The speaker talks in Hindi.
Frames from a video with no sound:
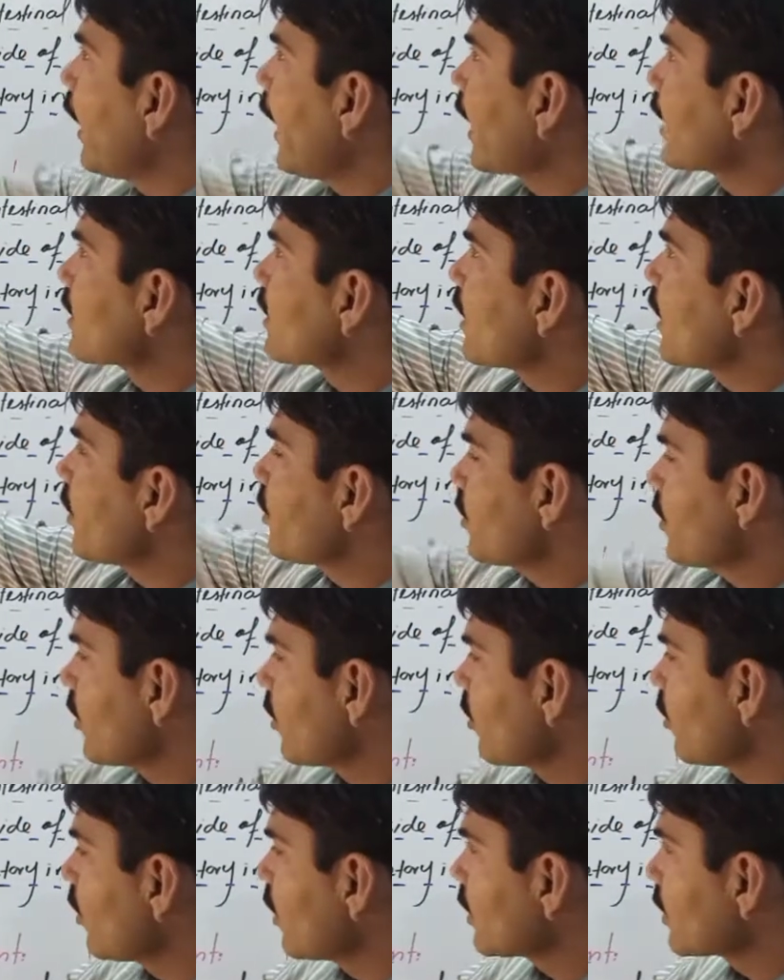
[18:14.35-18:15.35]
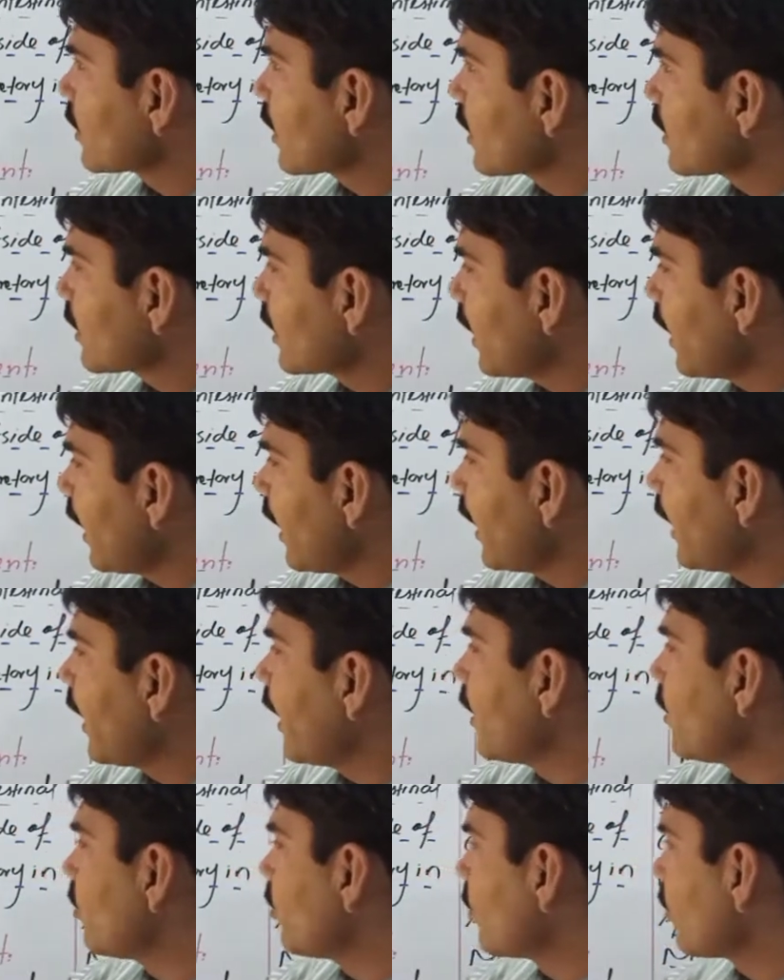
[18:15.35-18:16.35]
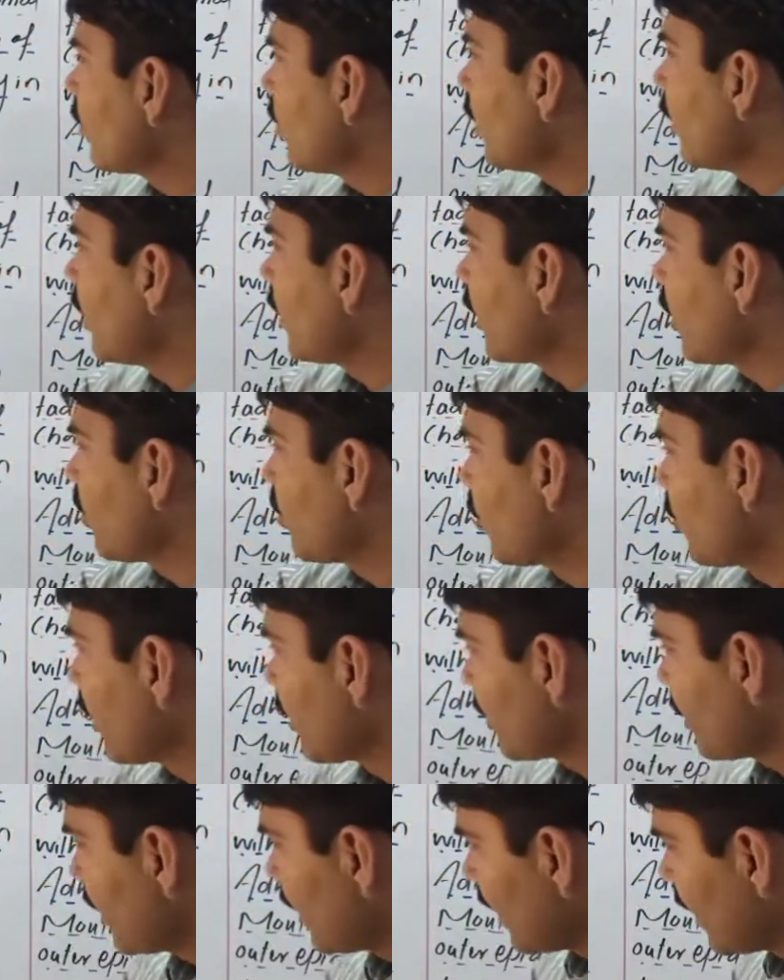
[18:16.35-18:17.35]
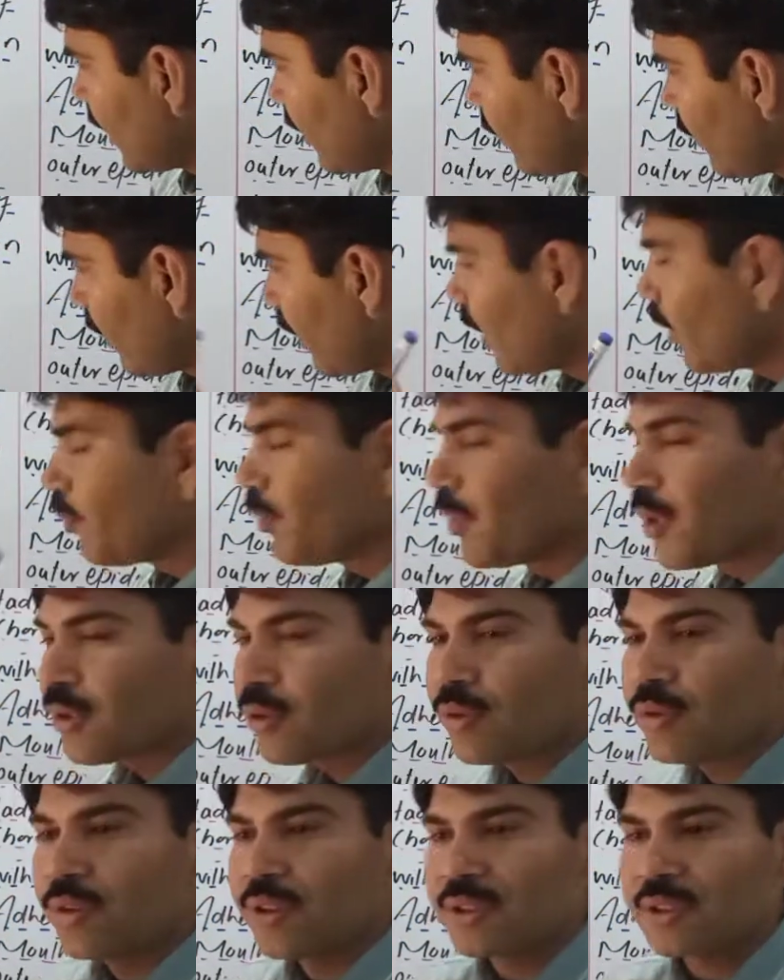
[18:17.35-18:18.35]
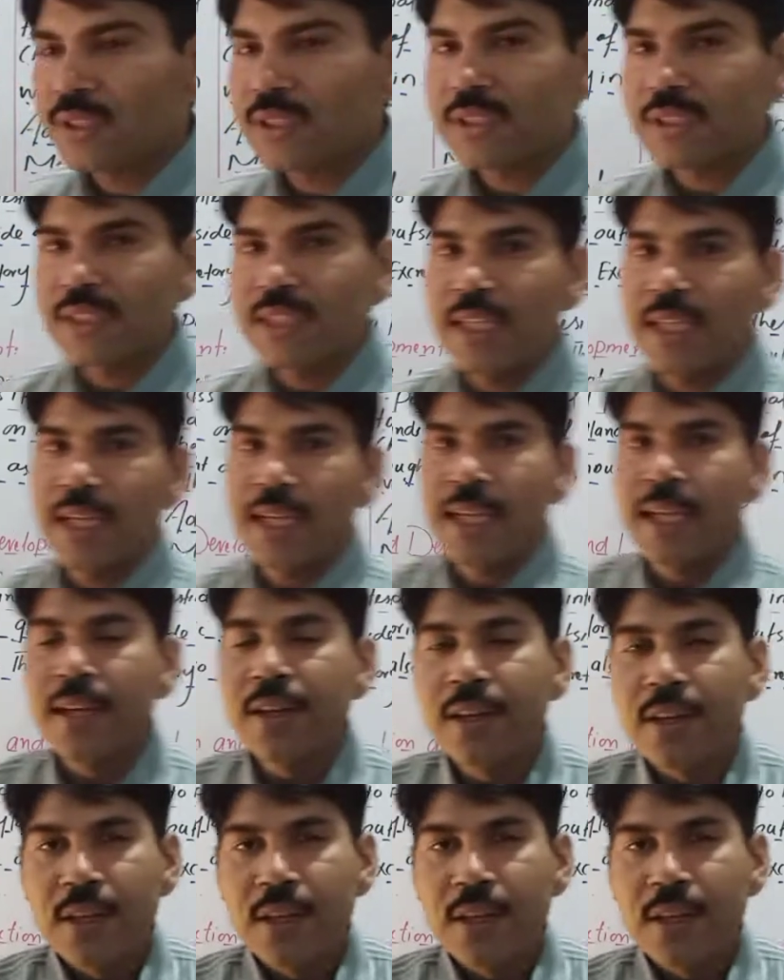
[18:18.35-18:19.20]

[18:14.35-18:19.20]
एक्सक्रीशन को डिस्कस किया है यूरो रिप्रोडक्शन एंड डेवलपमेंट को डिस्कस किया है